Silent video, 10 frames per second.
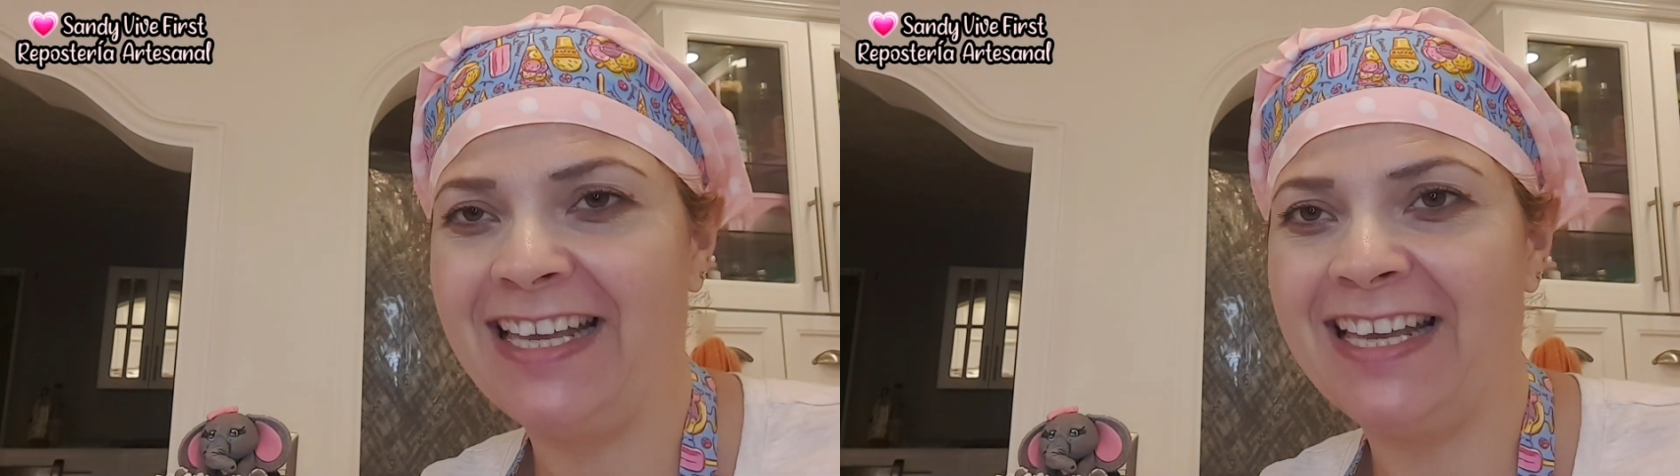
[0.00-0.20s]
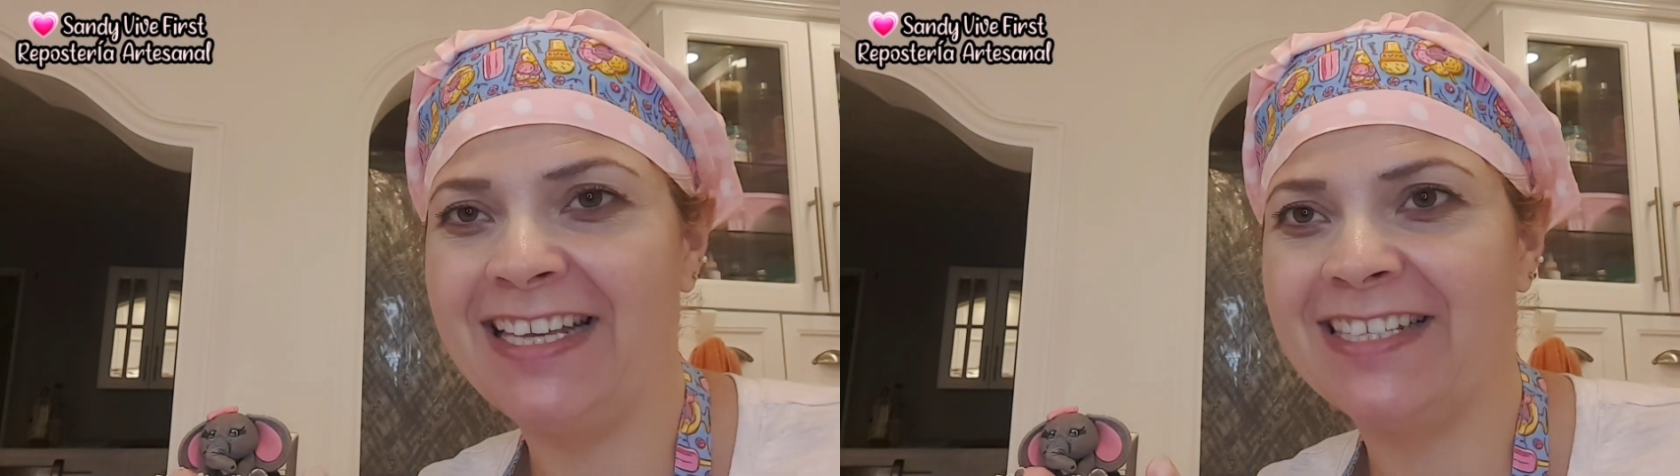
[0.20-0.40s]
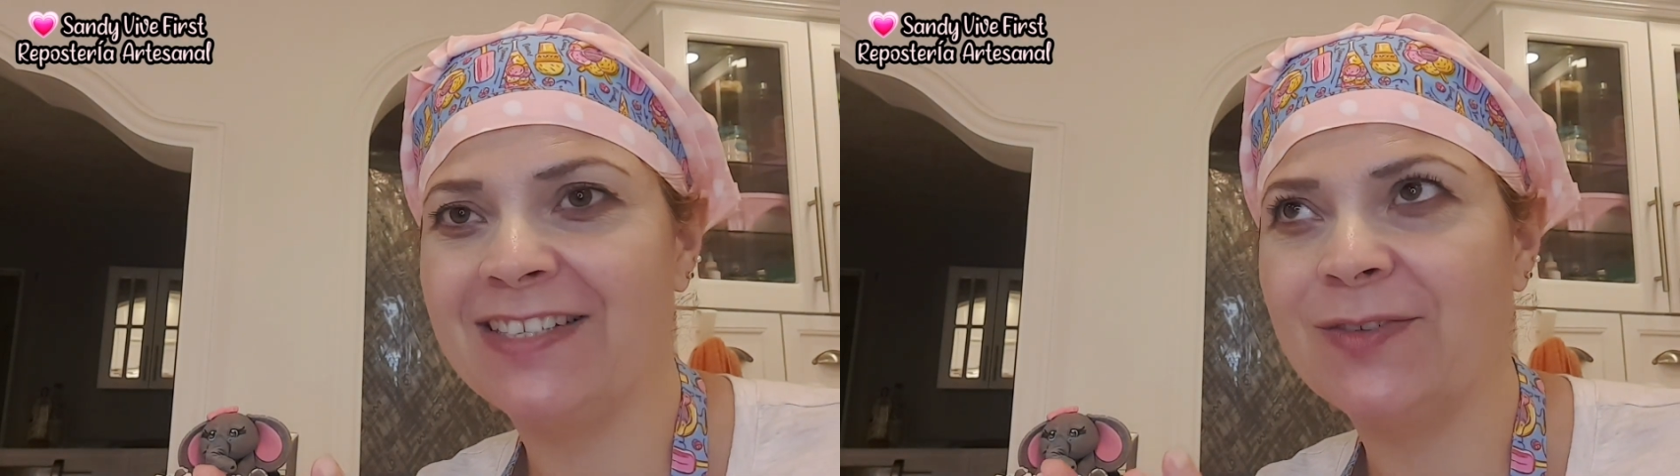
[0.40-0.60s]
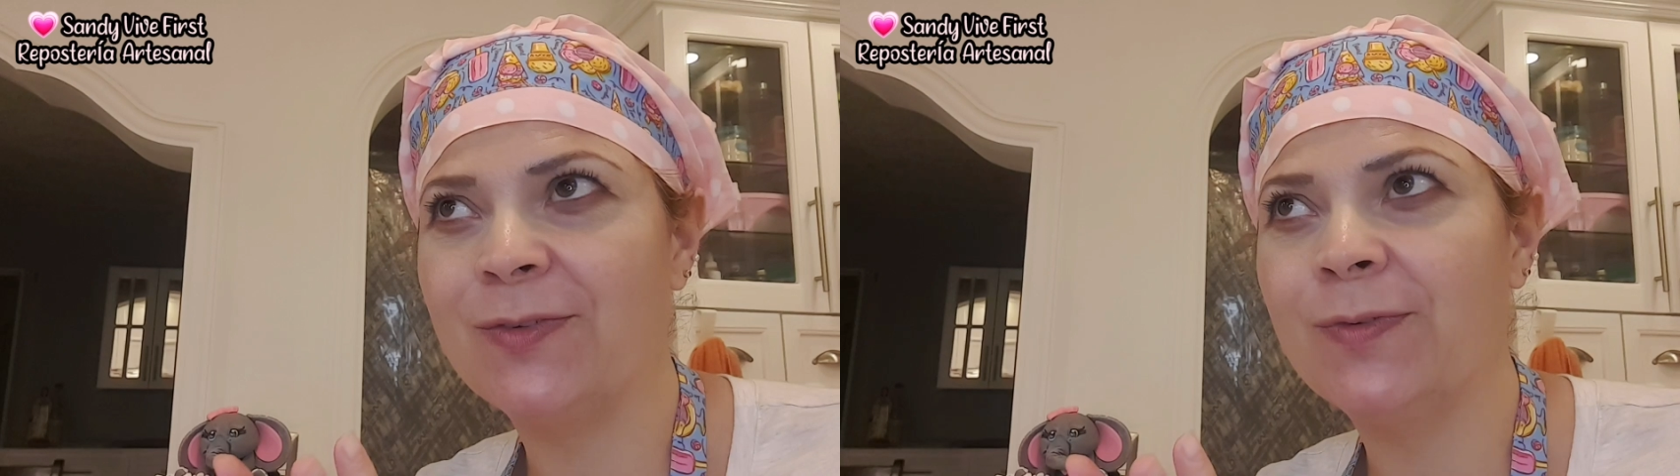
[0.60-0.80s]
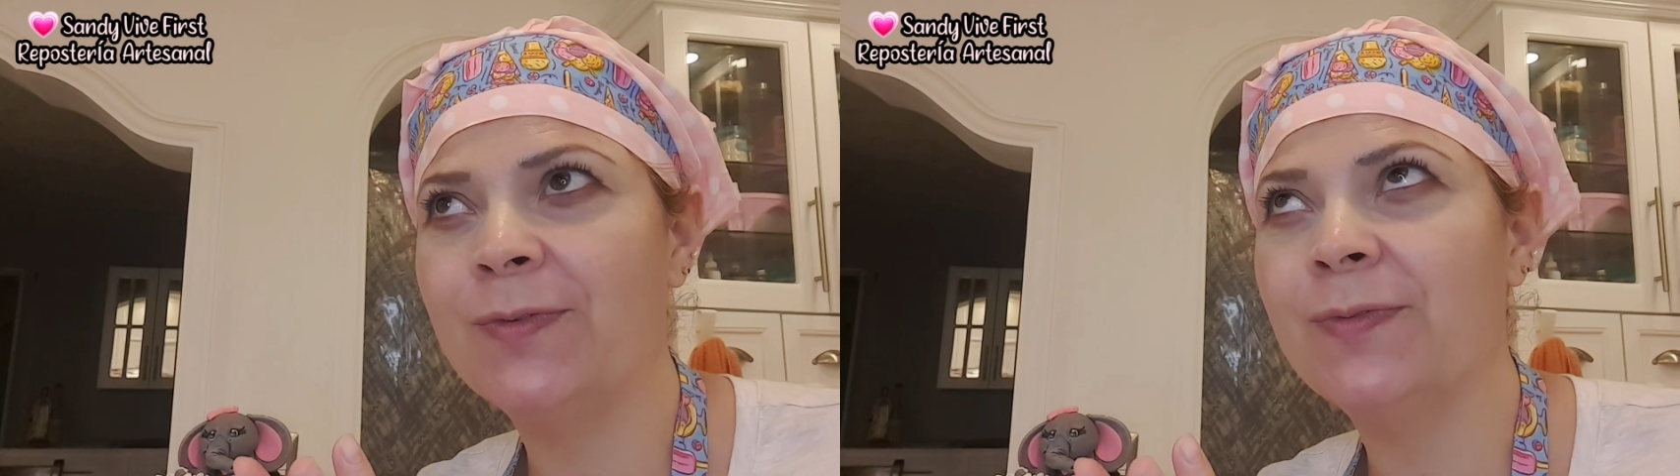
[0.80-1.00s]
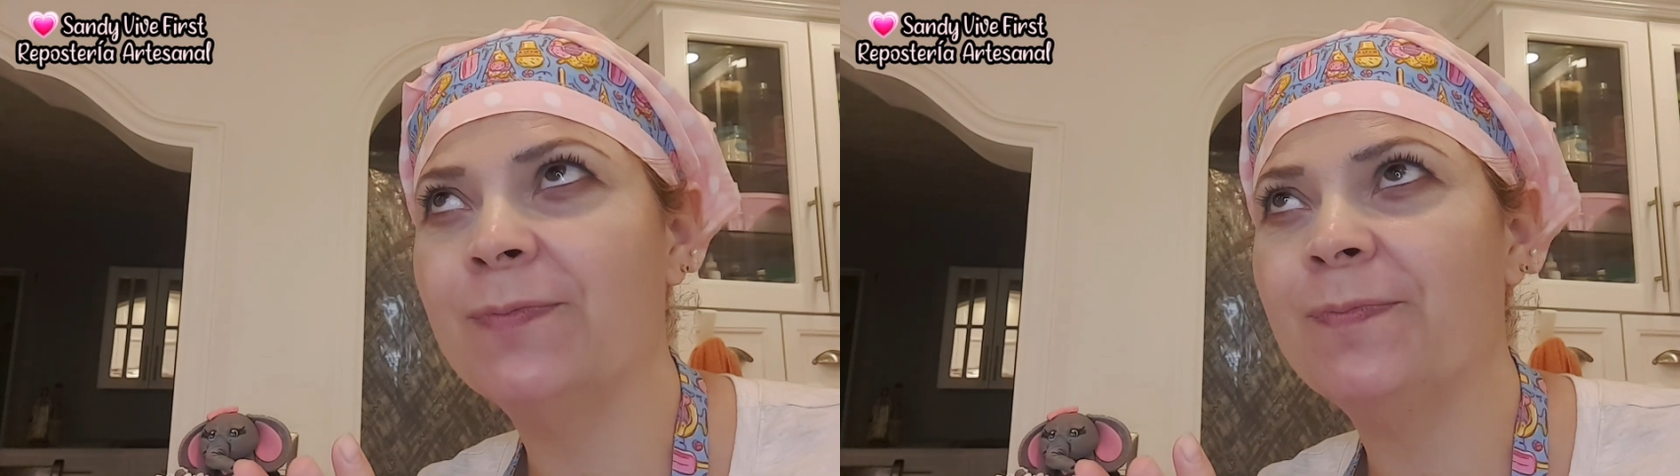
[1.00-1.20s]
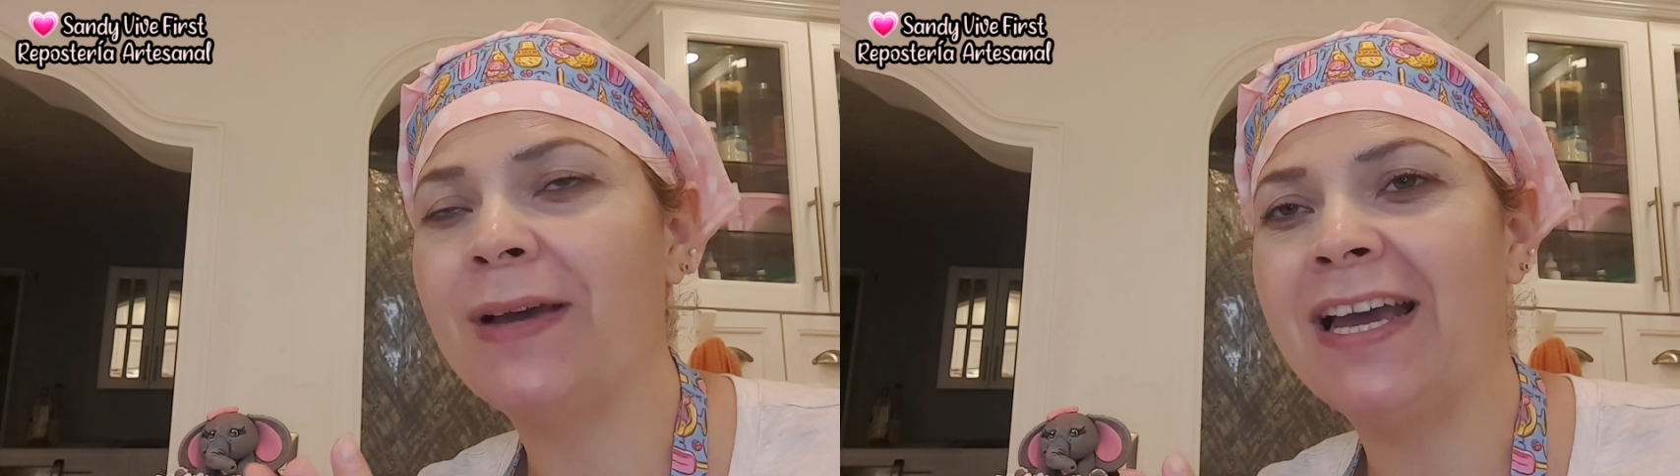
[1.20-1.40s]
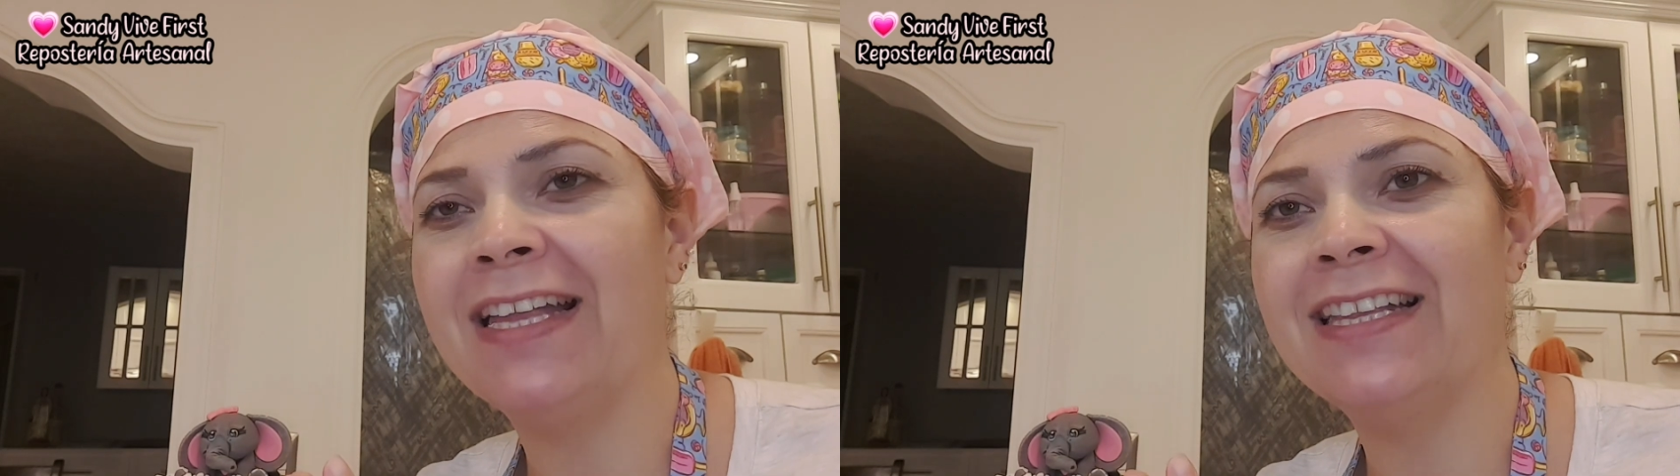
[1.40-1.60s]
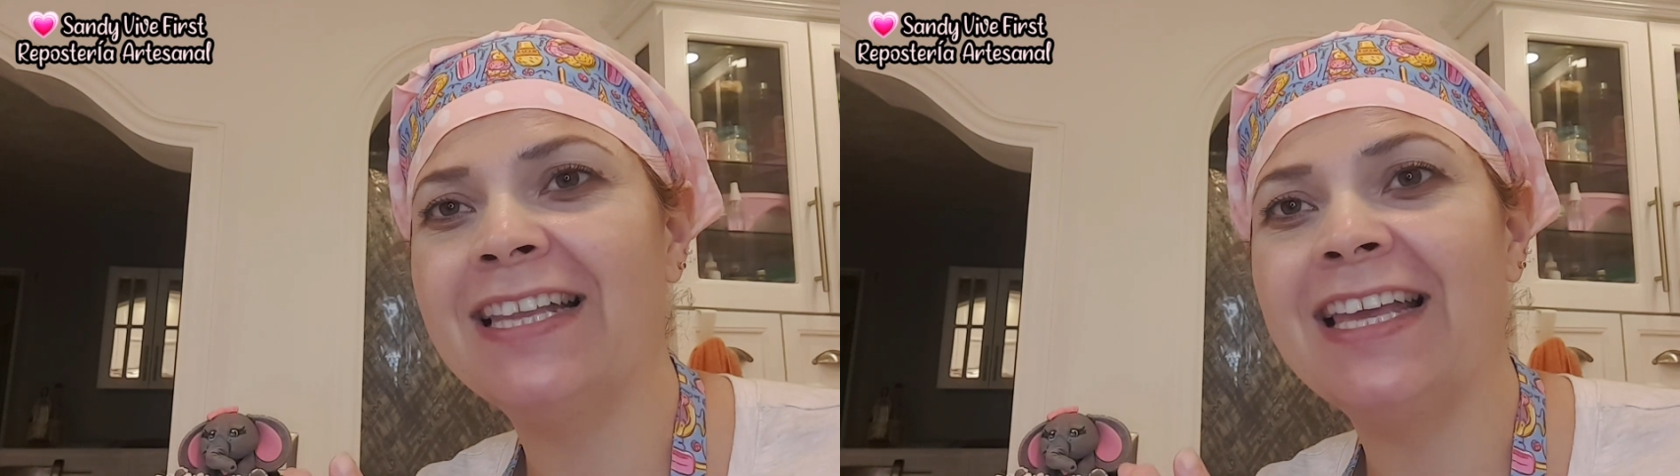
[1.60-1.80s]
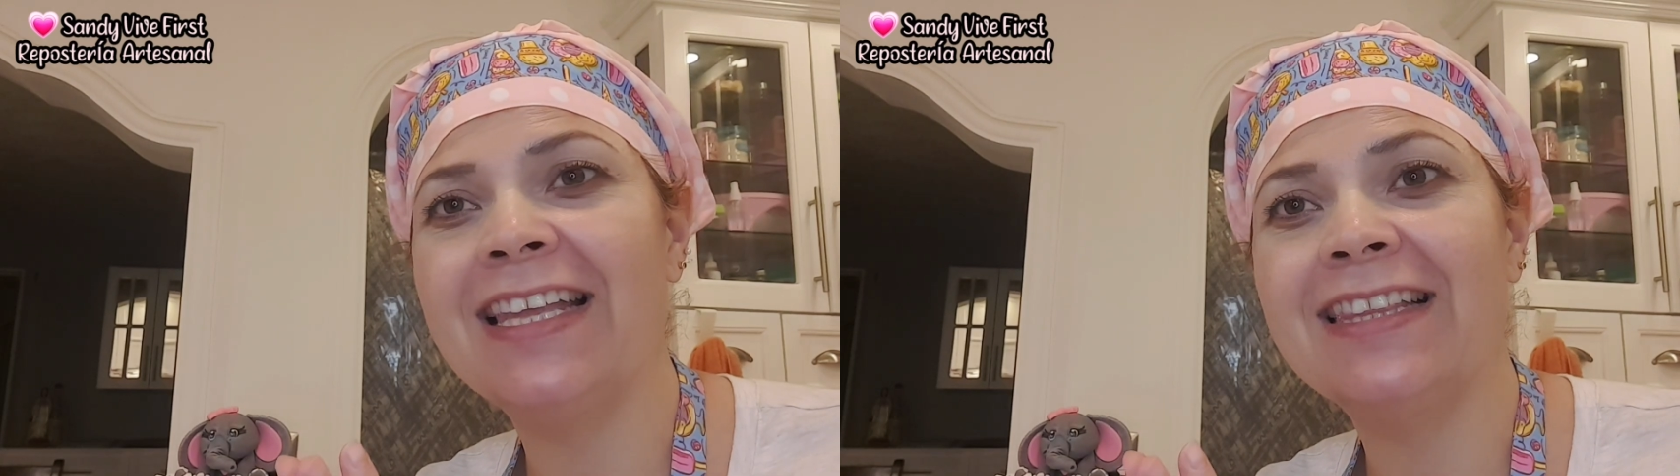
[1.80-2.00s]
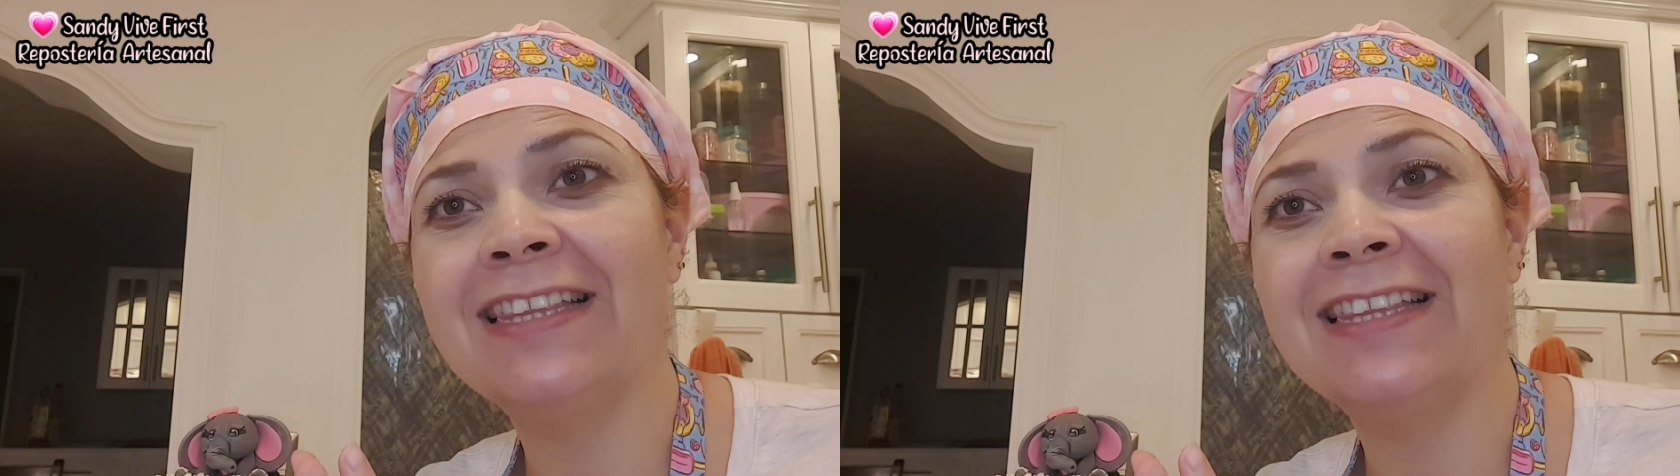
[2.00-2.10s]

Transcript: Es un pan